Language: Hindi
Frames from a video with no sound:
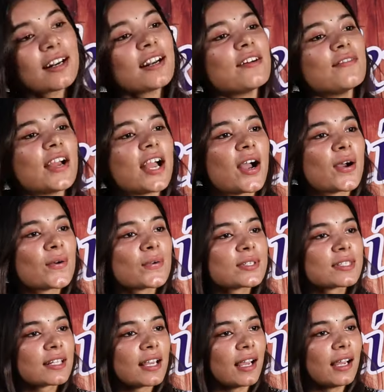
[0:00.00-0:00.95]
कर रवै है
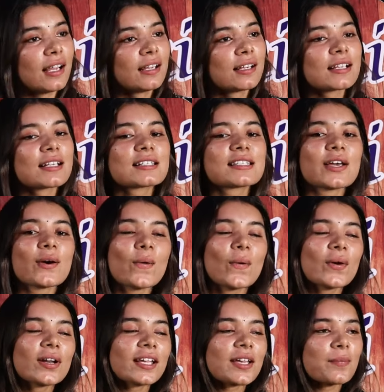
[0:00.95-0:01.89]
उसके किसी
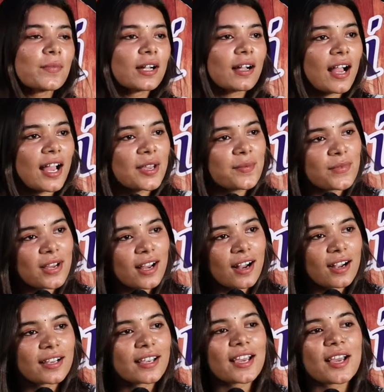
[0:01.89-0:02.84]
और के बकाए में
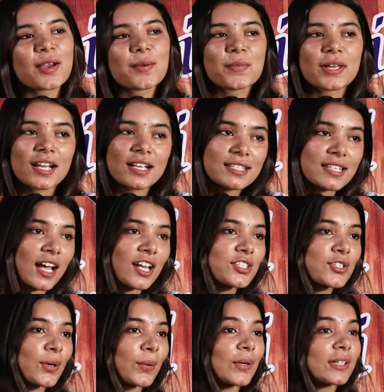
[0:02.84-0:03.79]
आके मेरा
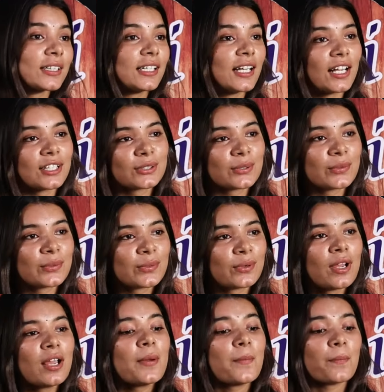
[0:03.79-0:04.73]
साथ छोड़ दिया तो
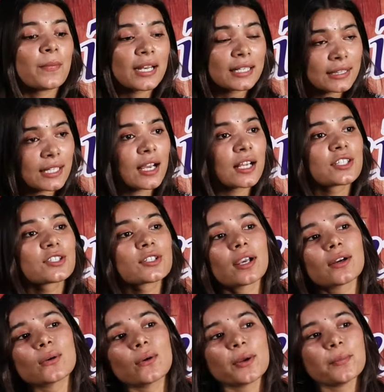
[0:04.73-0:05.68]
मेरे तो
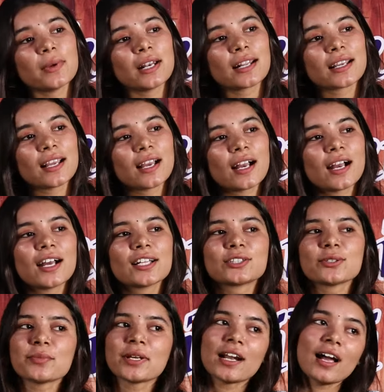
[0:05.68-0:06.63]
अच्छा कोई मिल गया
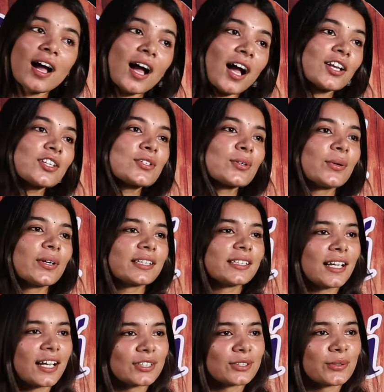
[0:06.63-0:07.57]
तो मेरा हाथ छोड़
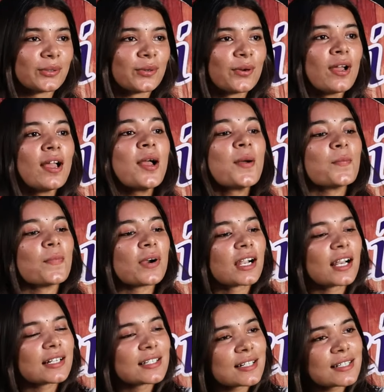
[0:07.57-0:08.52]
दिया तो
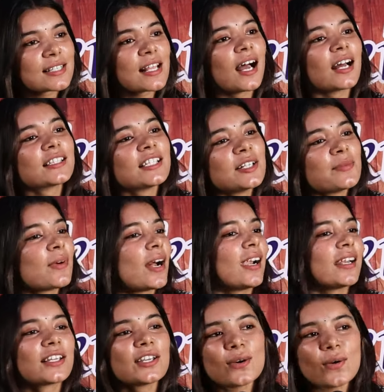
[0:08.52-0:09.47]
मखा जिस साथ
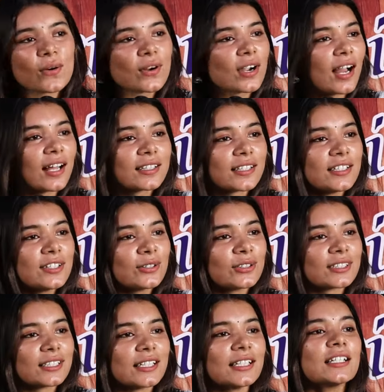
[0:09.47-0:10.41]
निभाने की औकात नहीं
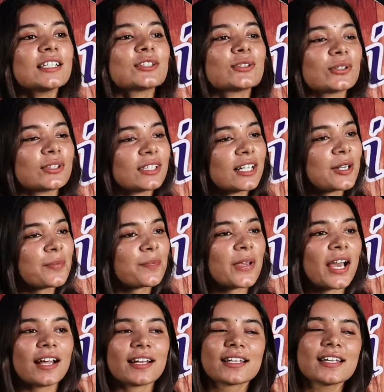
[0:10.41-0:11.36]
होती तो दिल
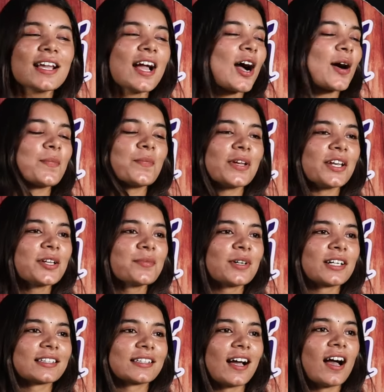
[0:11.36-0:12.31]
प्यार की हम भी नहीं
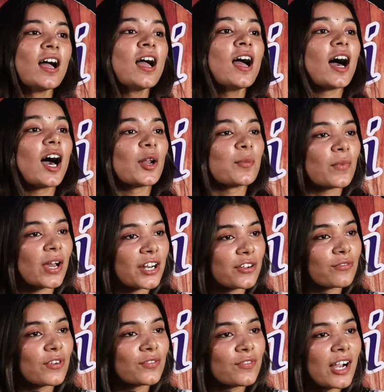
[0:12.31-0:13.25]
बरता और
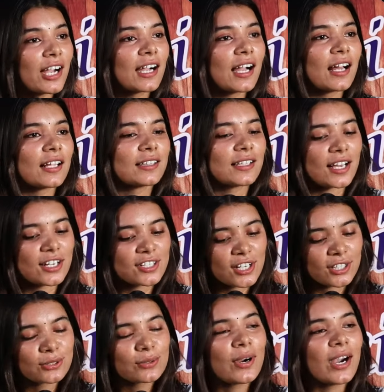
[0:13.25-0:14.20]
हमारी वफा का
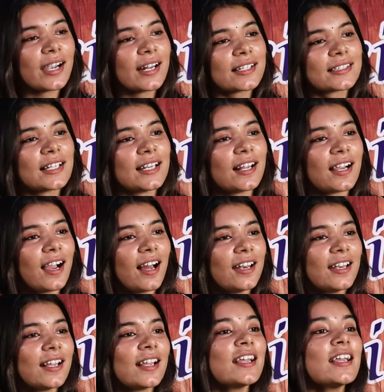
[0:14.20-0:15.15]
अंदाजा तू हड़े तो
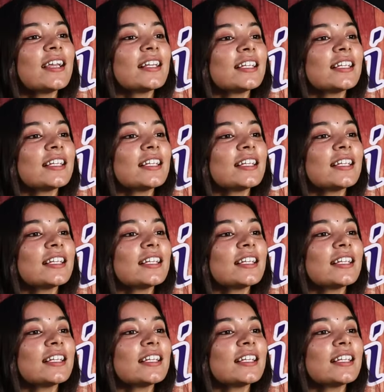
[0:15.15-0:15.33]
लगा ले